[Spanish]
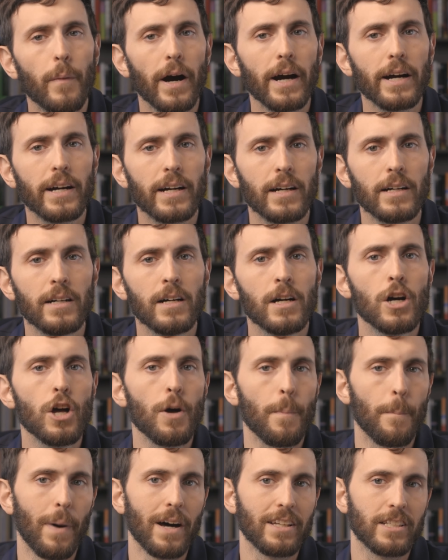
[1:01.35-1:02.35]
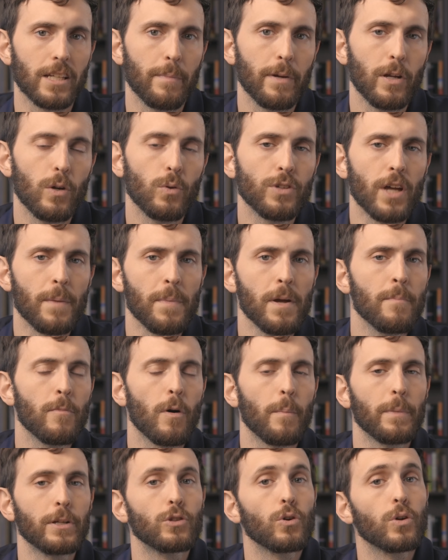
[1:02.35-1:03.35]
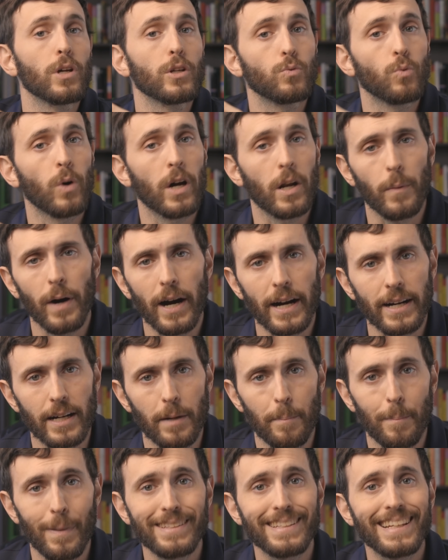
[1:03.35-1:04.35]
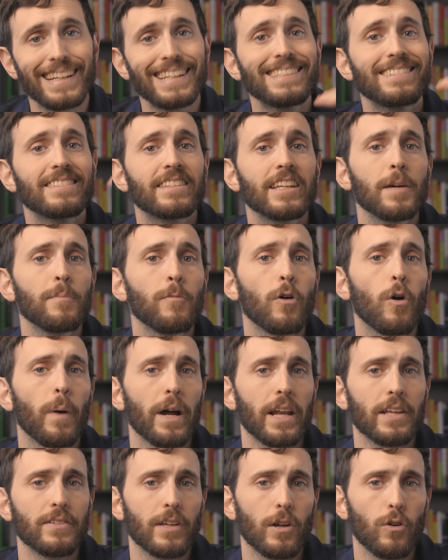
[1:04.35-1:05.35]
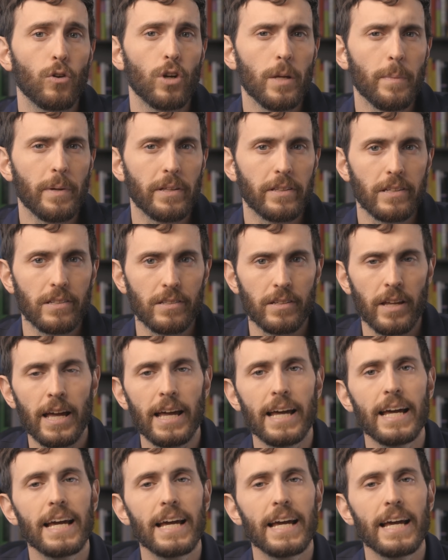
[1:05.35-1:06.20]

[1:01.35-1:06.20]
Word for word: baja va a ser mi glucemia en momentos de azúcar baja. Más extremos van a ser los límites.